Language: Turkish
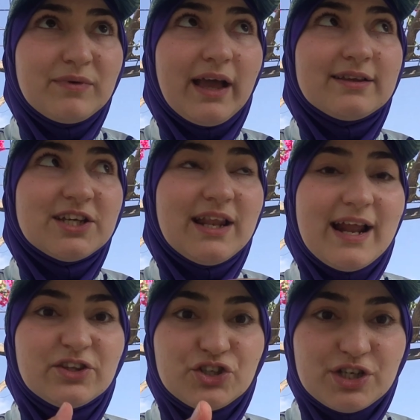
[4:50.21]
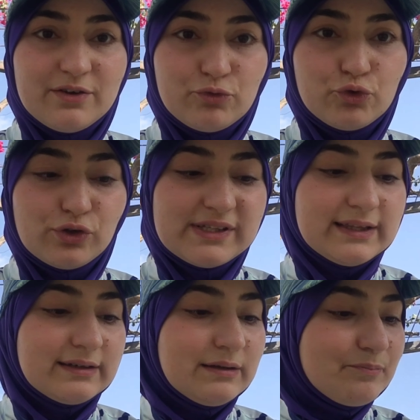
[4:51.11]
Yani jeller dışa vuruyor
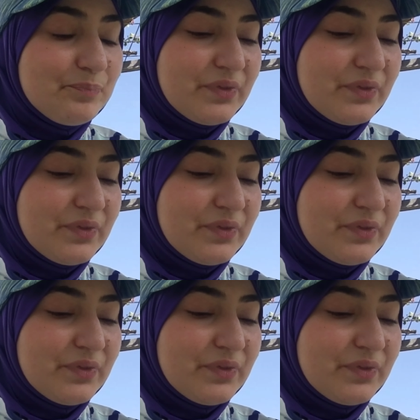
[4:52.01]
sanırım.